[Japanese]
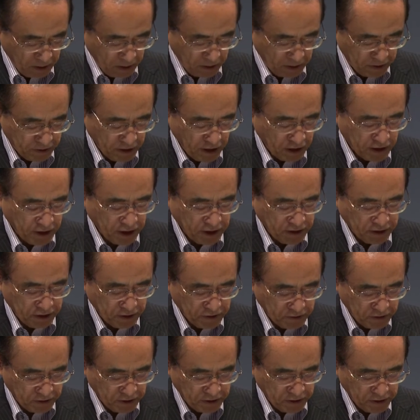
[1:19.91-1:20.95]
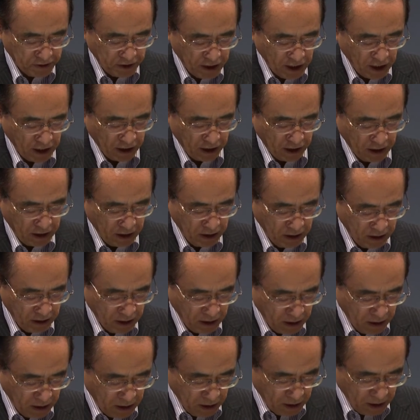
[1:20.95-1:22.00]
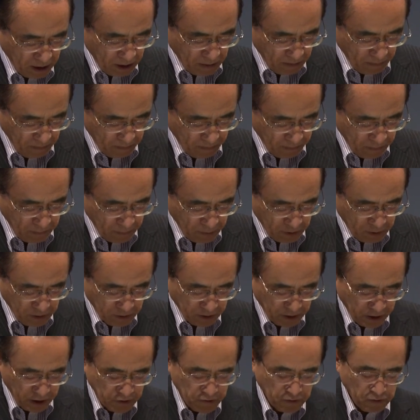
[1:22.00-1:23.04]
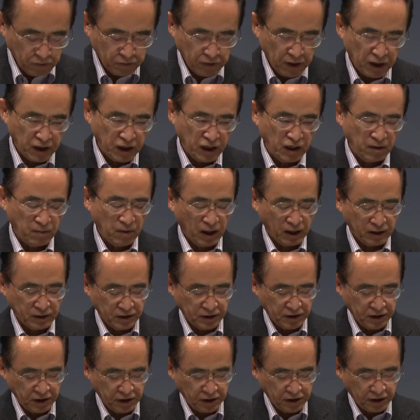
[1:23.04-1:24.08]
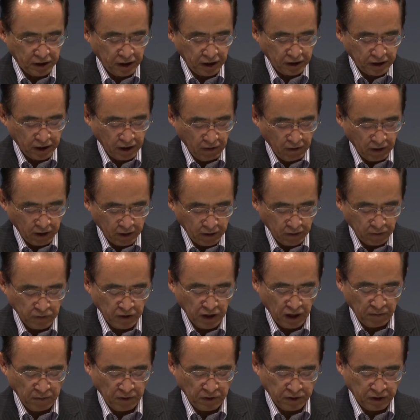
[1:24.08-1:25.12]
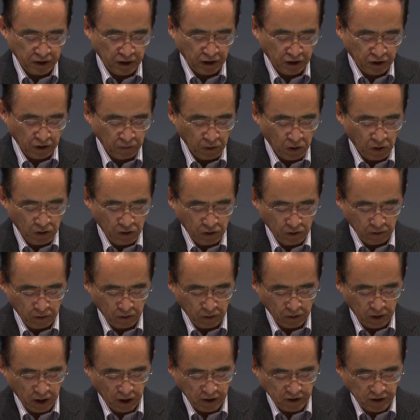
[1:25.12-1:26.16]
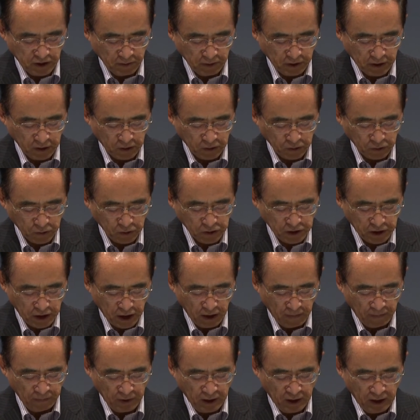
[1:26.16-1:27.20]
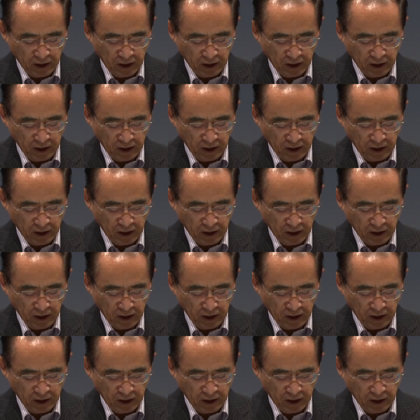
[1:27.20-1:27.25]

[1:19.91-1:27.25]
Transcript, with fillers: 財団設立以来継続的にま実施してきたわけでございますけれどもおかげさまで今年で